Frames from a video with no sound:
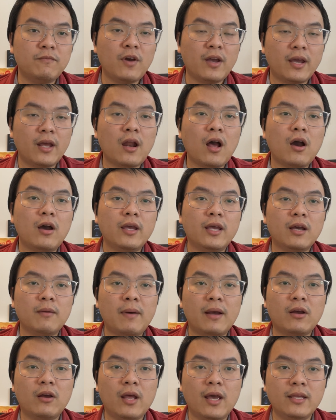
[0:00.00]
về cái đó thì các
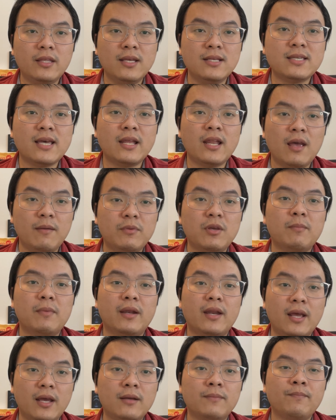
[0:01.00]
bạn có thể chia sẻ thêm cho
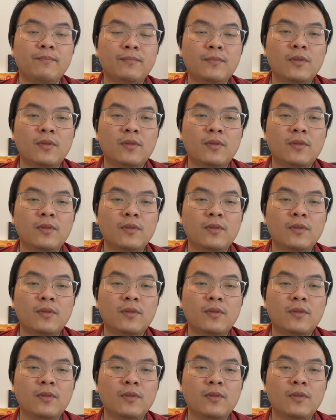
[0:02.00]
mình ha.